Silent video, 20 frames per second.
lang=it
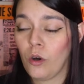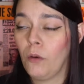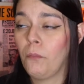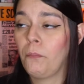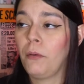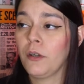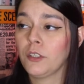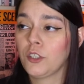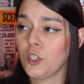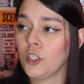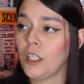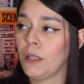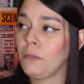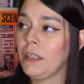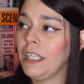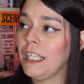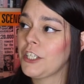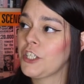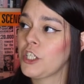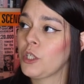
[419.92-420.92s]
composto da
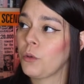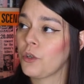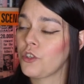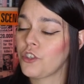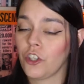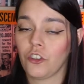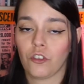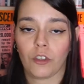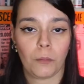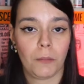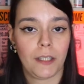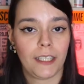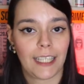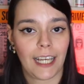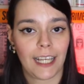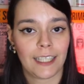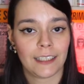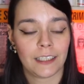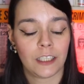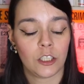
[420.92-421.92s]
1500
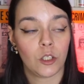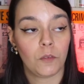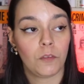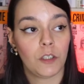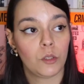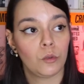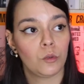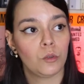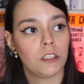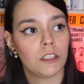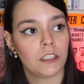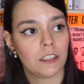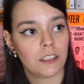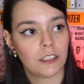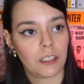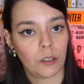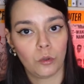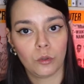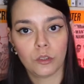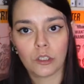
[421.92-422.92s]
abitanti dove tutti si
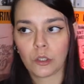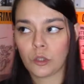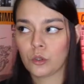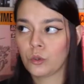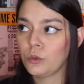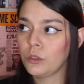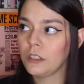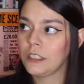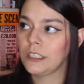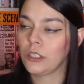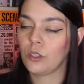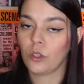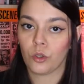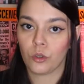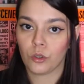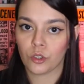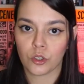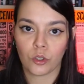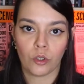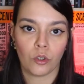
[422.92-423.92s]
salutano, tutti si
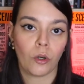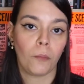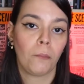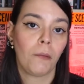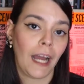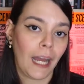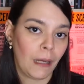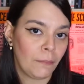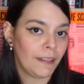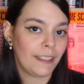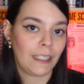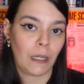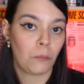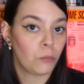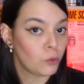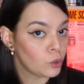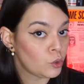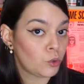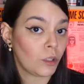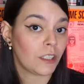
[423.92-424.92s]
conoscono, ma abita a
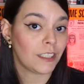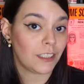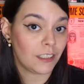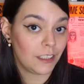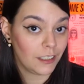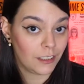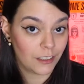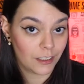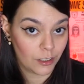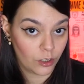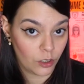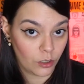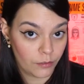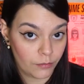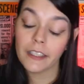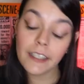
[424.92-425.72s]
Busto Arsizio.